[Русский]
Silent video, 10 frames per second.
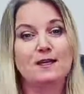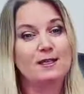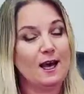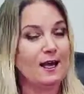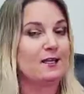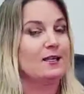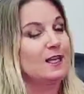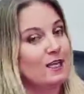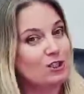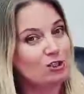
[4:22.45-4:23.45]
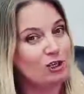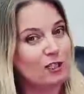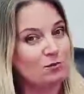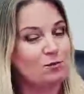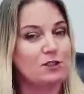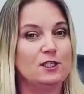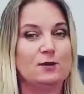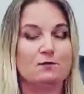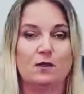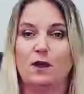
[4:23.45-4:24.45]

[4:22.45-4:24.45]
Так, какие еще есть пути?